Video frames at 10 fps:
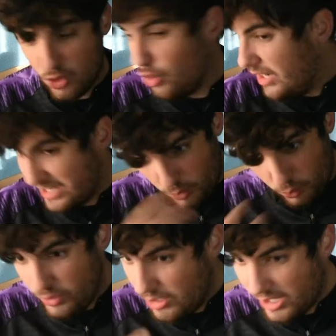con la
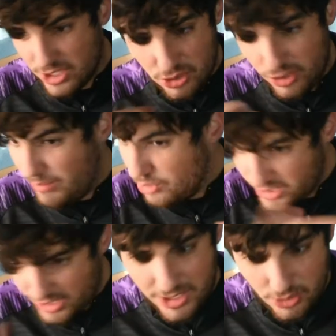segunda ocasión que hemos
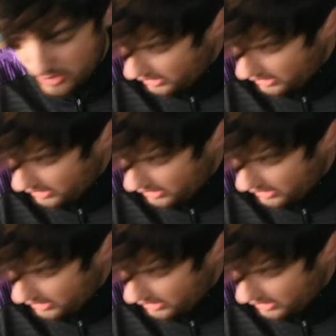tenido,